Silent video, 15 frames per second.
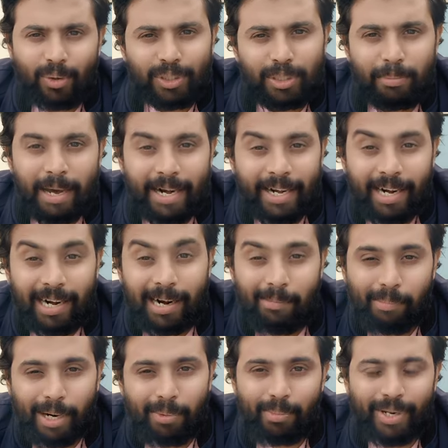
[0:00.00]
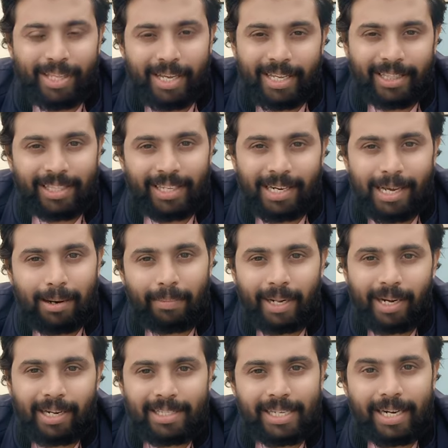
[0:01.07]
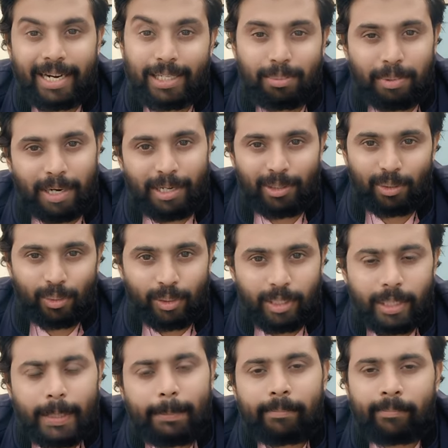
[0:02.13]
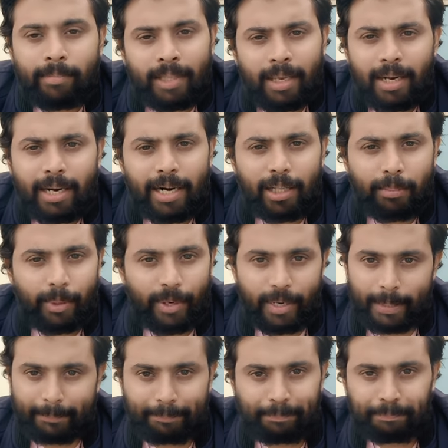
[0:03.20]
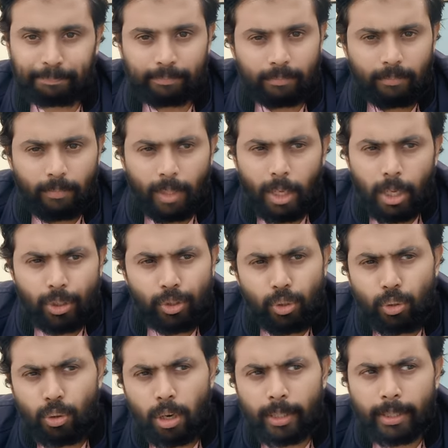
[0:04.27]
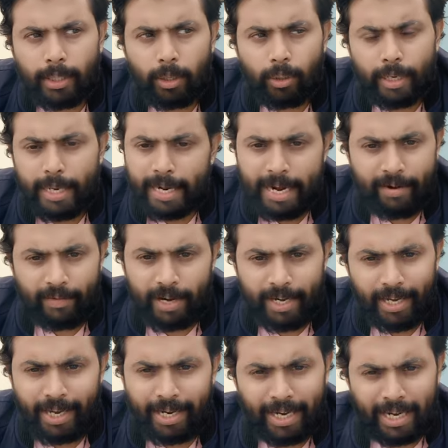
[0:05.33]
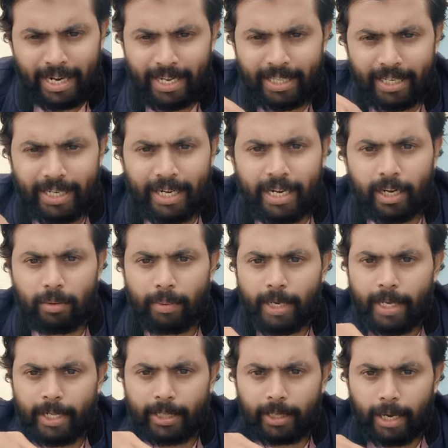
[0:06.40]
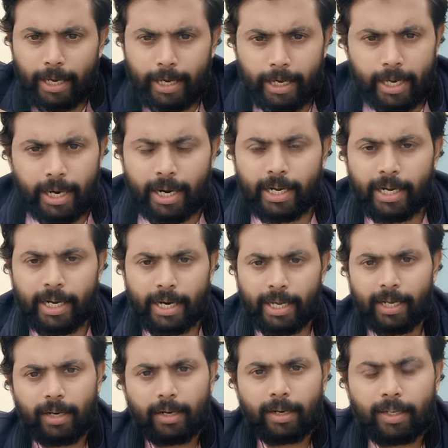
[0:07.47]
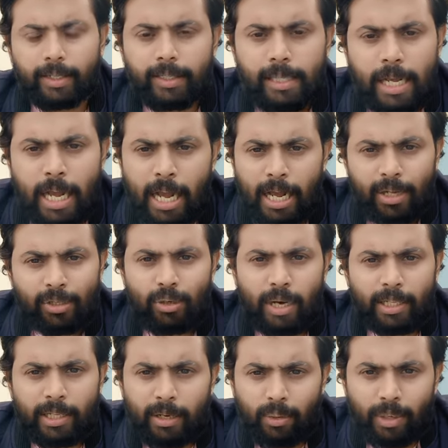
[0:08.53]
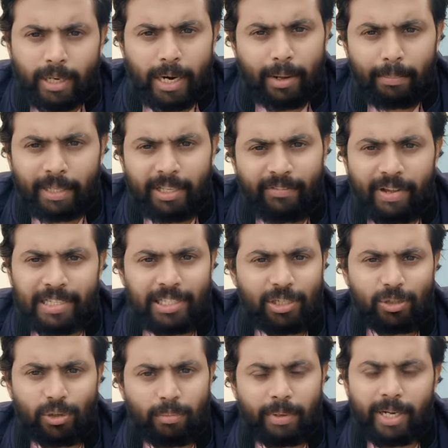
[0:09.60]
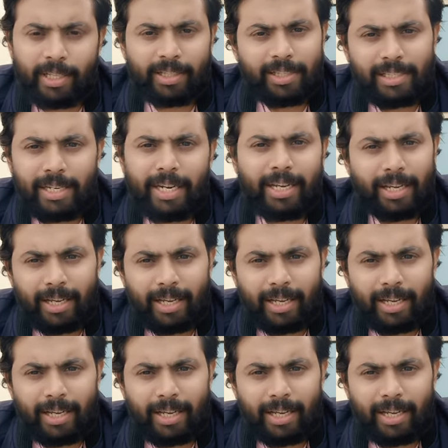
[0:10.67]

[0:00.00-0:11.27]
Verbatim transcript: கொஞ்சம் பார்கென்லாம் பண்ண முடியுதா ஹிந்தியில் அப்படியெல்லாம் சரி டெஸ்ட் பண்ணலான்னு சொல்லிட்டு நடந்து போயிட்டுருக்கேன் ஸோ அந்த ஒரு ஏரியாவுக்கு வந்துட்டேன் அங்கே நிறைய இந்த டி நகர் மாதிரி இந்த லைனாக நிறைய கடைகள் இருக்குது ஸோ அதில் ஒரு கடை பார்த்தா ஃபேன்சி ஸ்டோர் மாதிரி இருந்தது சரி